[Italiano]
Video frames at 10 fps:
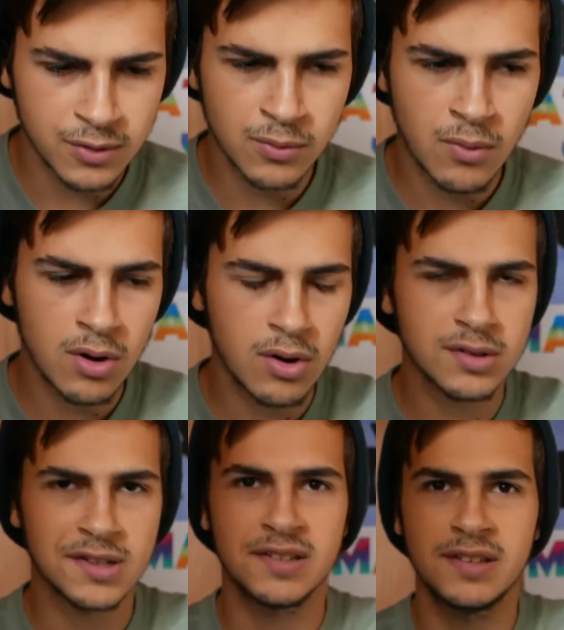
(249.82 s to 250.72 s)
È stato un
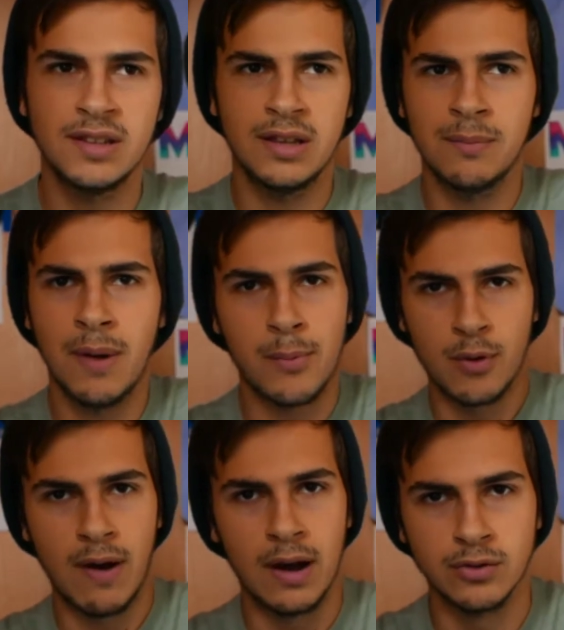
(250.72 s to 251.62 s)
qualcosa di
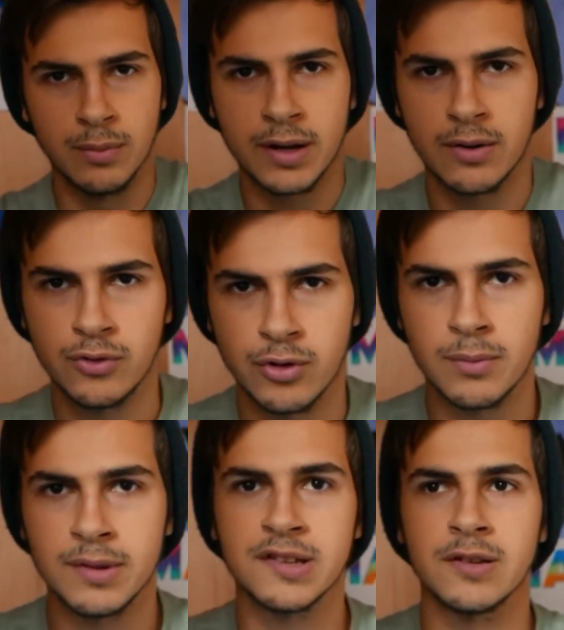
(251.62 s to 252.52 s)
mai provato perché
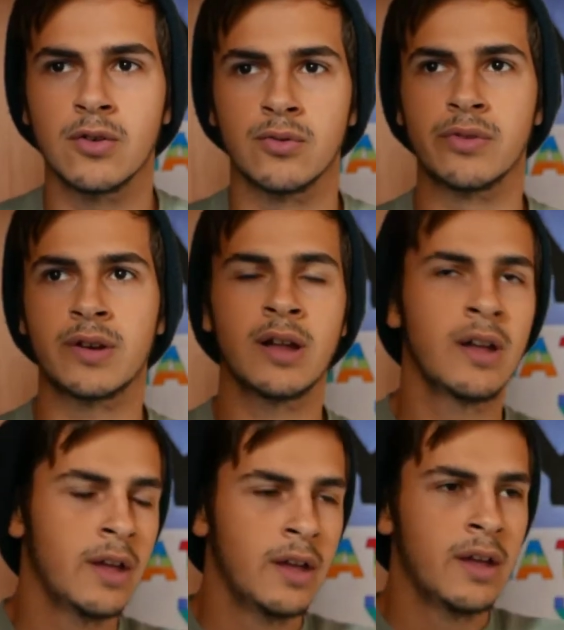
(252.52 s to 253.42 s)
non c'ero mai stato a
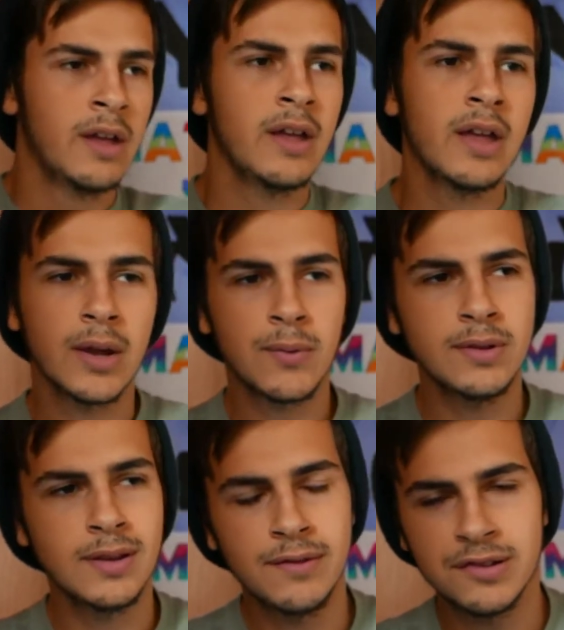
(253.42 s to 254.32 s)
Londra
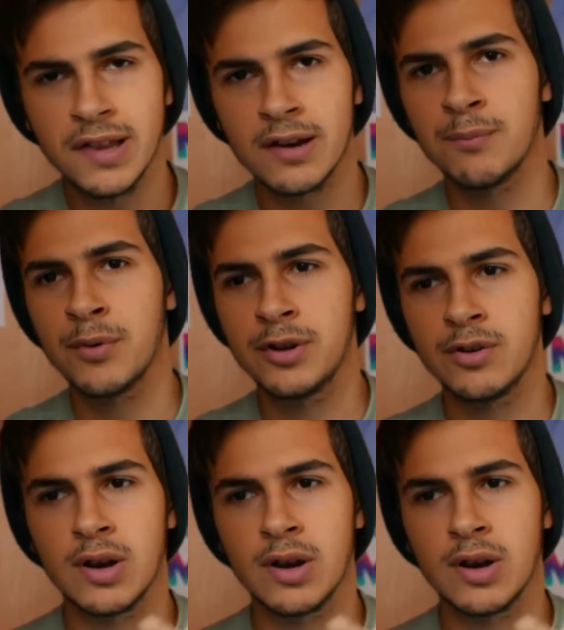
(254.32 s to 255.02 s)
e quindi visitare un